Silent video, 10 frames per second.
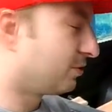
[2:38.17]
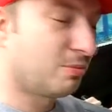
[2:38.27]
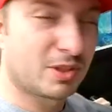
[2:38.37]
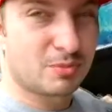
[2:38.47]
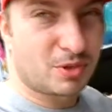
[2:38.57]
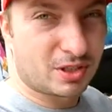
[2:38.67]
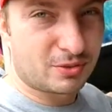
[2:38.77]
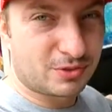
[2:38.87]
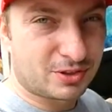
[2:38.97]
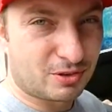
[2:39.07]
w sumie to mogę
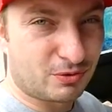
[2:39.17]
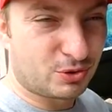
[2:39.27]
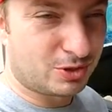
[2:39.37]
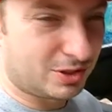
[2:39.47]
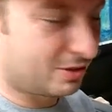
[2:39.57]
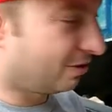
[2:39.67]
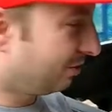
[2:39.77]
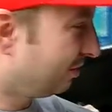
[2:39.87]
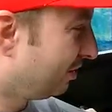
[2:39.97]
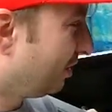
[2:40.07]
to wszystko wrzucić, co,
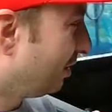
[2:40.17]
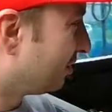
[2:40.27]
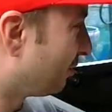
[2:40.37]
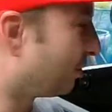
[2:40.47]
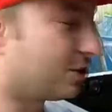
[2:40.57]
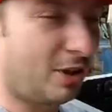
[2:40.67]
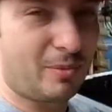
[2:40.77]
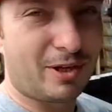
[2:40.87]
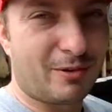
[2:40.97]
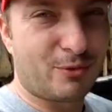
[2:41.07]
co
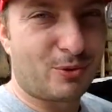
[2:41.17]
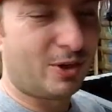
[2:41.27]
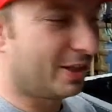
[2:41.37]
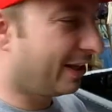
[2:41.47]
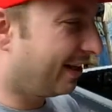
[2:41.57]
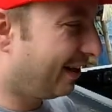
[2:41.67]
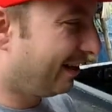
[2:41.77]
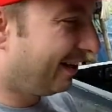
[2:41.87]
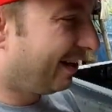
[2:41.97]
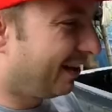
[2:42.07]
potrzeba. W ogóle nie,
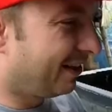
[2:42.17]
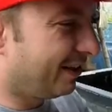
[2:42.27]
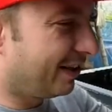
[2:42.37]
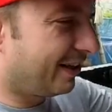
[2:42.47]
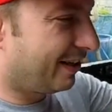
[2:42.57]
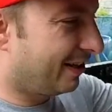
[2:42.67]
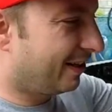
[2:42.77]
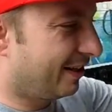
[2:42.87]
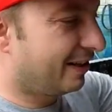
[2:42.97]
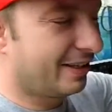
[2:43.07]
nie,
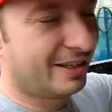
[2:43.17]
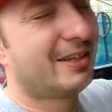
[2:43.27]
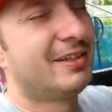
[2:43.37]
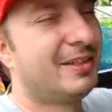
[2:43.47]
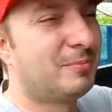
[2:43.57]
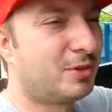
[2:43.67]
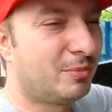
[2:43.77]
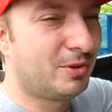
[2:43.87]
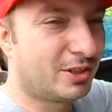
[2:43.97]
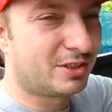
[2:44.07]
nie
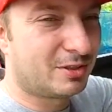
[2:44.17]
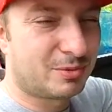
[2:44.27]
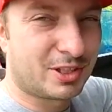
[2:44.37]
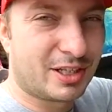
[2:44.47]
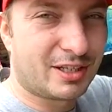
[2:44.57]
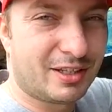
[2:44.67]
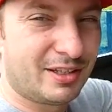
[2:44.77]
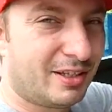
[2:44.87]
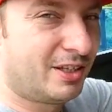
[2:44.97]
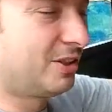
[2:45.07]
przejmuję się tym, że,
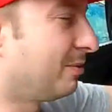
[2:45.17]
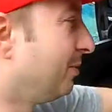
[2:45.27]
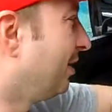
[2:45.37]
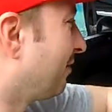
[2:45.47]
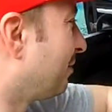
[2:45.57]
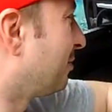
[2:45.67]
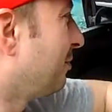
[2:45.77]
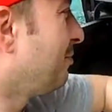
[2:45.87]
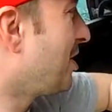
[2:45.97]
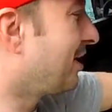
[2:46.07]
że mi nie wiem, że
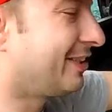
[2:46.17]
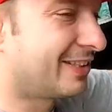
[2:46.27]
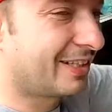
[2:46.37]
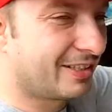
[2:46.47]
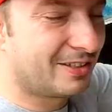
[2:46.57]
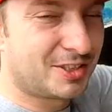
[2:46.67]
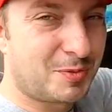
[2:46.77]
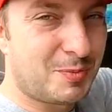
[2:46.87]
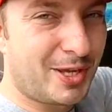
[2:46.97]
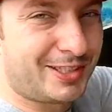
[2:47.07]
mi miejsca,
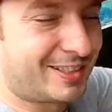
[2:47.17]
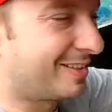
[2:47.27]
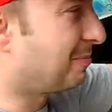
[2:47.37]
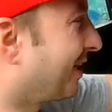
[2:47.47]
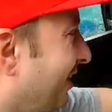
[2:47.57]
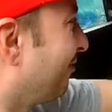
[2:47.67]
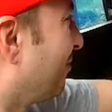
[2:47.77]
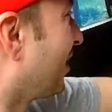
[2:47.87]
że mi miejsca zabraknie w